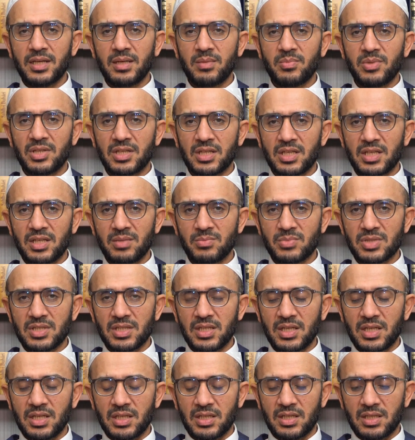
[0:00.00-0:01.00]
Cahil bir
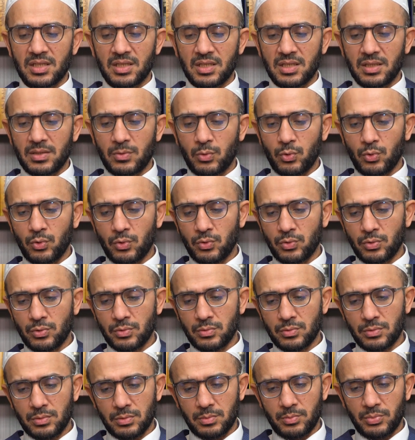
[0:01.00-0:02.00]
kimse
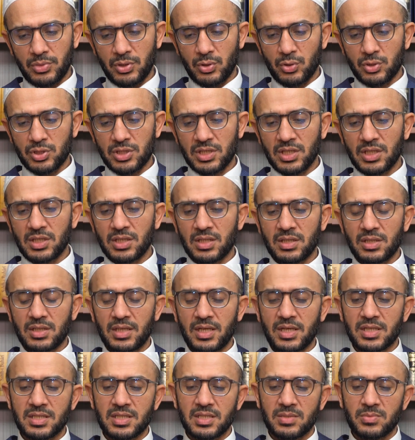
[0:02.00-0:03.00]
o bir
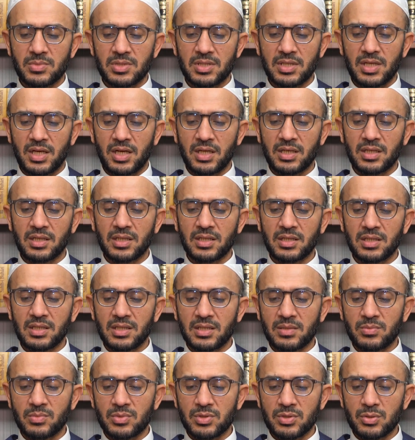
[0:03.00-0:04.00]
önceki dersimizde
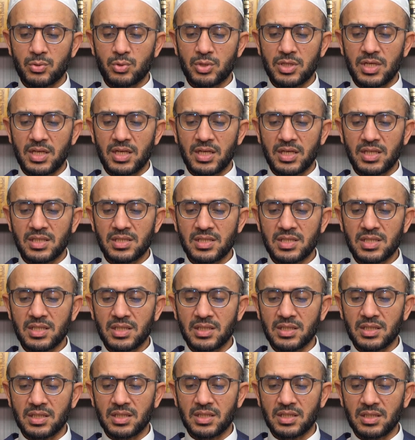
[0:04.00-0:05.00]
anlattığımız güzel
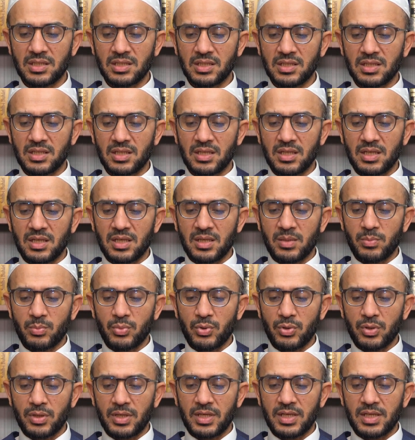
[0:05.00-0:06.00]
insanları
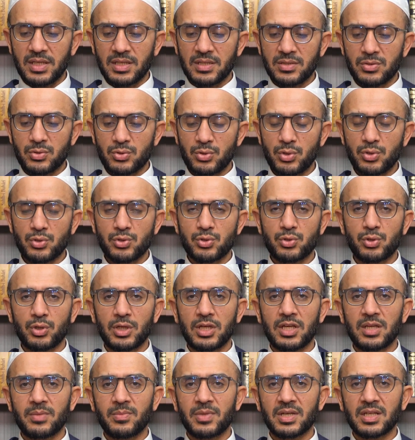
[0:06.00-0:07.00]
böyle
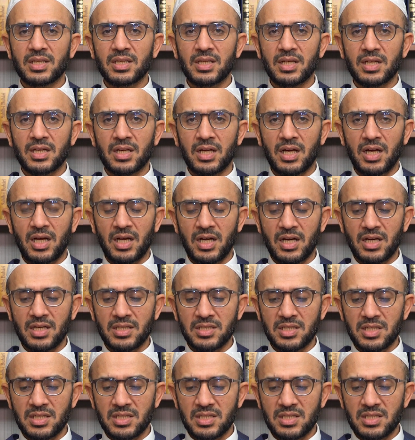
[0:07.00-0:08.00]
söz söylemekten
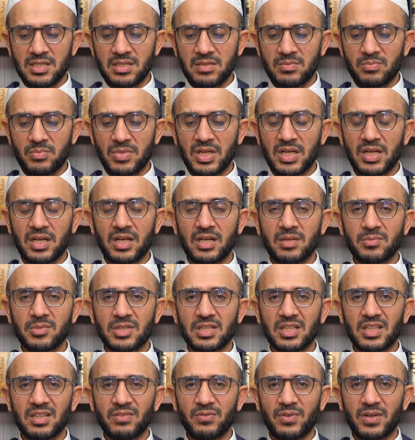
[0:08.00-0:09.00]
aciz,
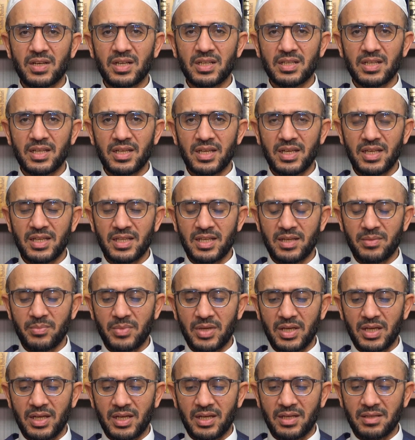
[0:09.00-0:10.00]
meramını ifade
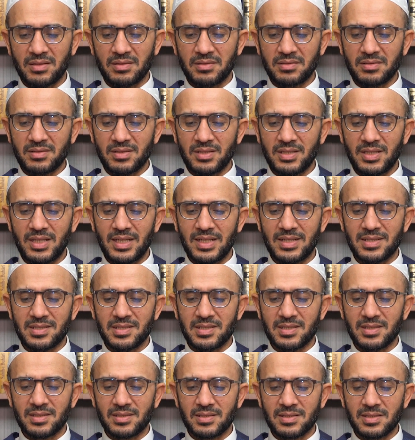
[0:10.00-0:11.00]
edemeyen,
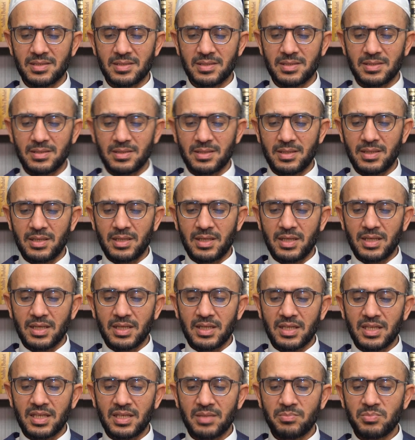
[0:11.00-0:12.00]
dilsiz
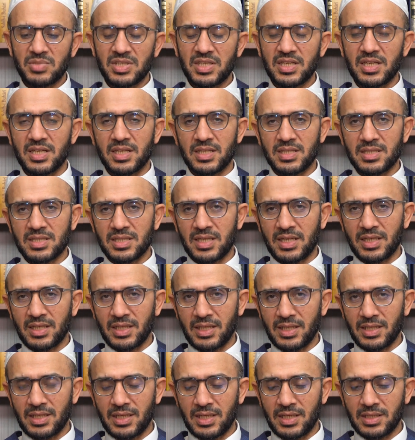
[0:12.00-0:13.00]
kimse
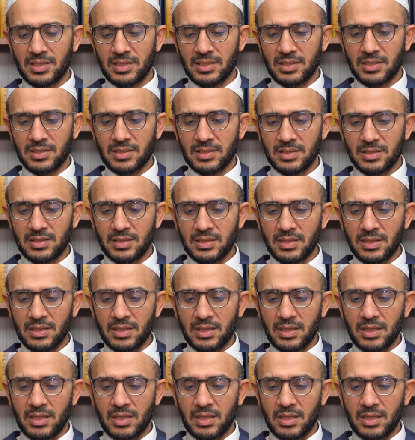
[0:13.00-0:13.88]
zanneder.